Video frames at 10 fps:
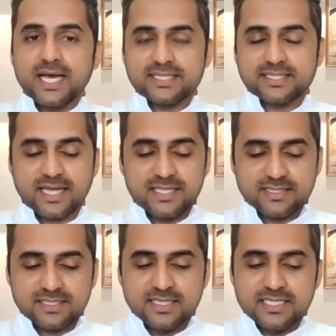
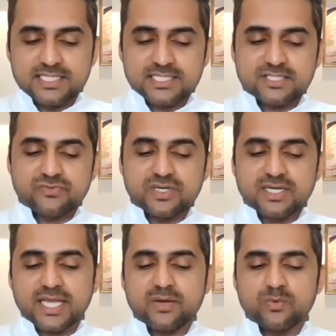अर्थात स्व
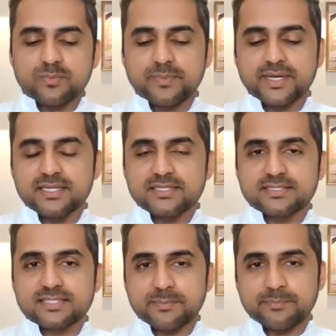के ऊपर
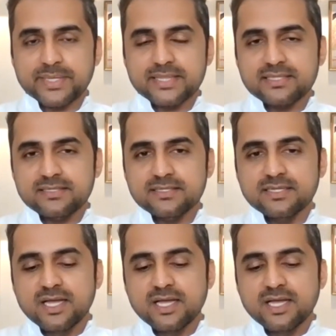संपन्न